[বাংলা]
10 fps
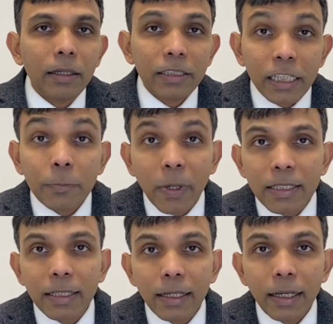সিক্স
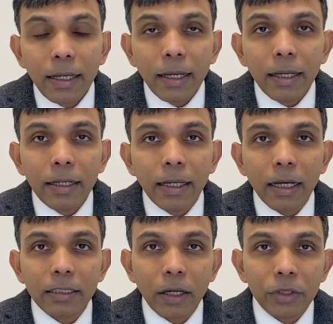পার্সেন্টে নিয়ে
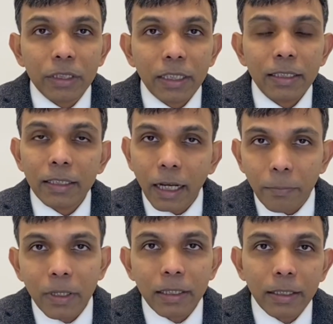আসা হচ্ছে যেটা
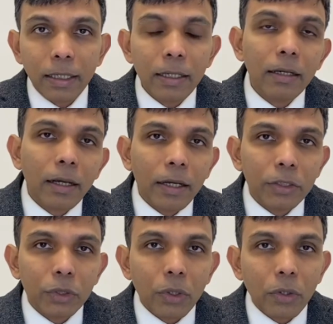এপ্রিল থেকে
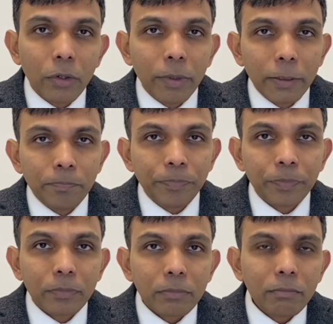কার্যকর হবে
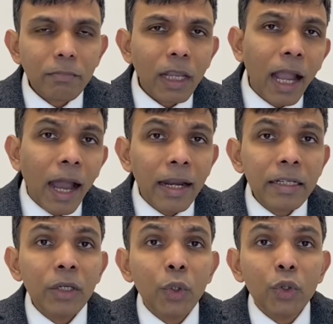
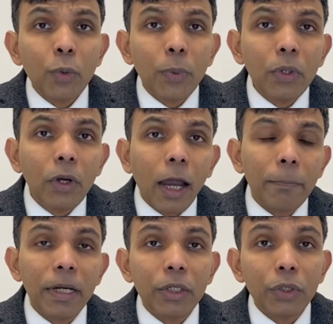আরেকটি গুরুত্বপূর্ণ
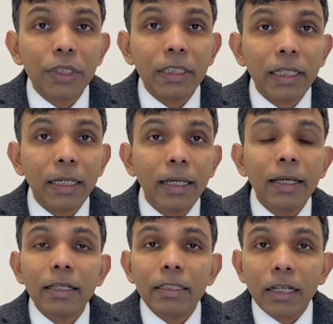আপডেট হচ্ছে
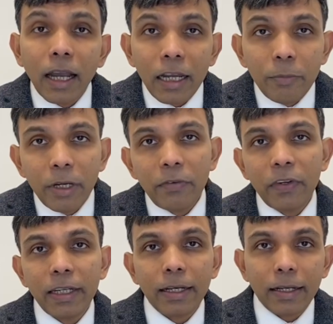চাইল্ড
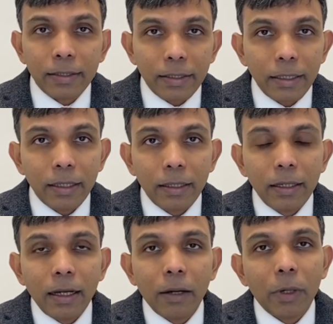বেনিফিটের ক্ষেত্রে
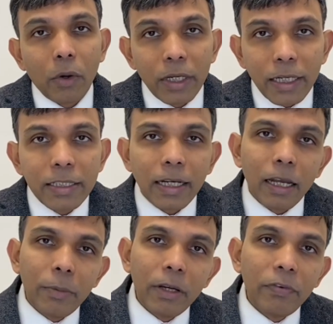আমরা অনেকেই
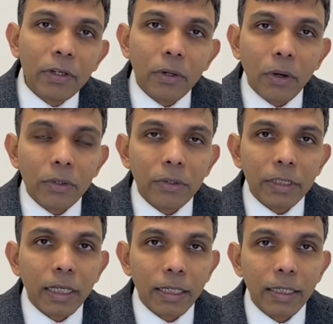চাইল্ড বেনিফিট গ্রহণ
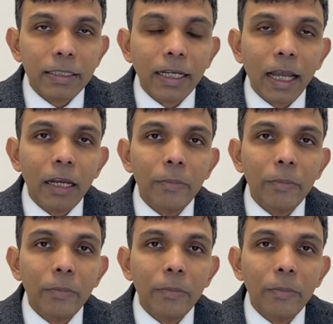করে থাকি চাইল্ড